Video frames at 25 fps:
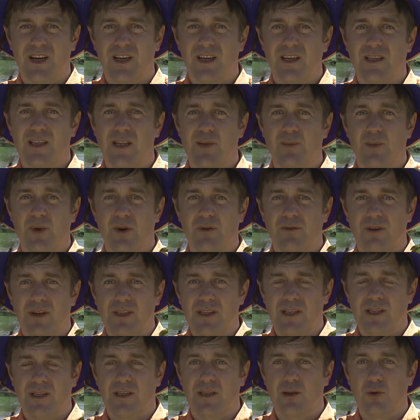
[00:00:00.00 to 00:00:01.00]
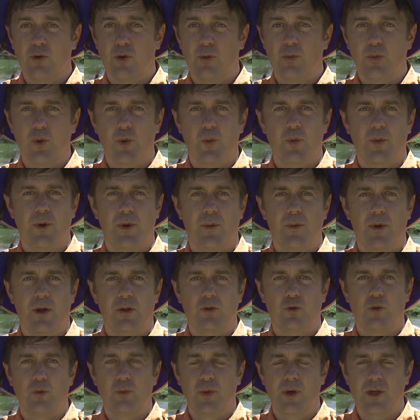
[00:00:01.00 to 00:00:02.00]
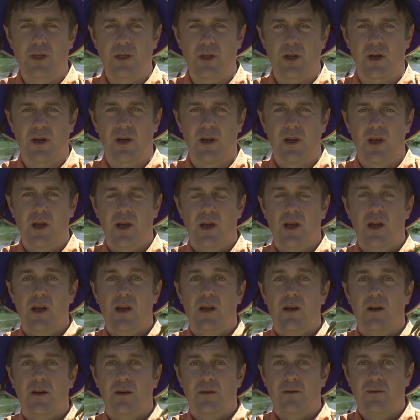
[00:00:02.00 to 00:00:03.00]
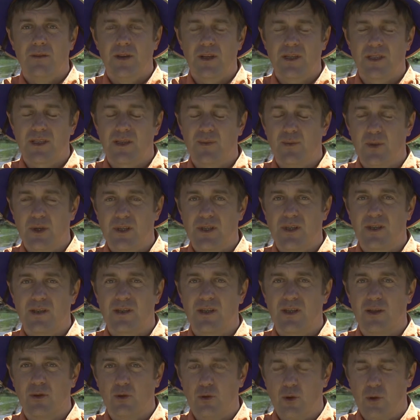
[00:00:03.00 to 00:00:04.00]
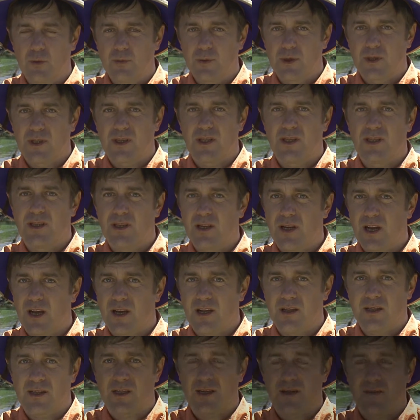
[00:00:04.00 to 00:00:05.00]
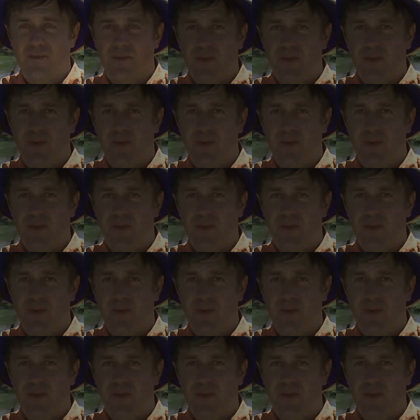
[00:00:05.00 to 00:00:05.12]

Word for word: А если проводить съедобную приманку быстро, весь смысл съедобности теряется.